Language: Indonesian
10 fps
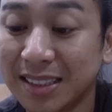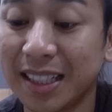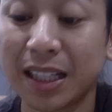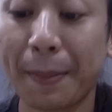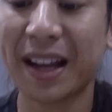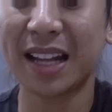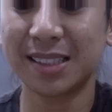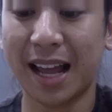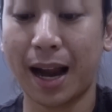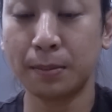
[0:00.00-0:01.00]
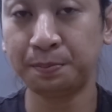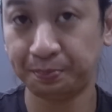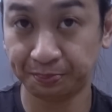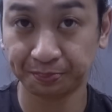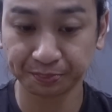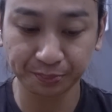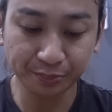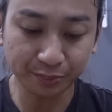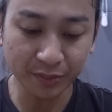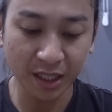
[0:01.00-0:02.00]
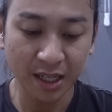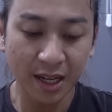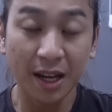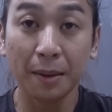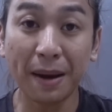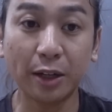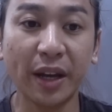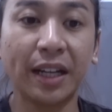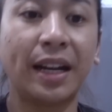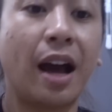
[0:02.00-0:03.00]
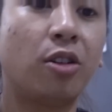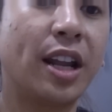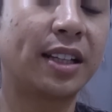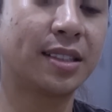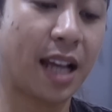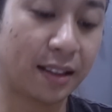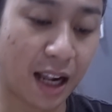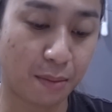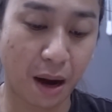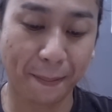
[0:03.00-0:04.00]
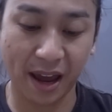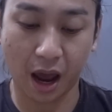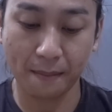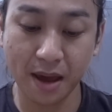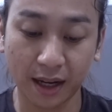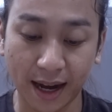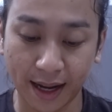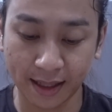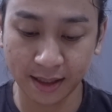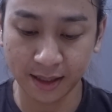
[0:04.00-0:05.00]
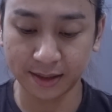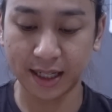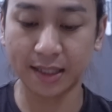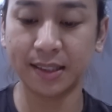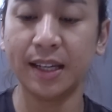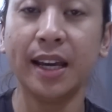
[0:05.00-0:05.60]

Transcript: Jadi kita pakaiin sekarang. By the way ini nih aku liatin sekarang tanggal berapa ya biar kalian jelas.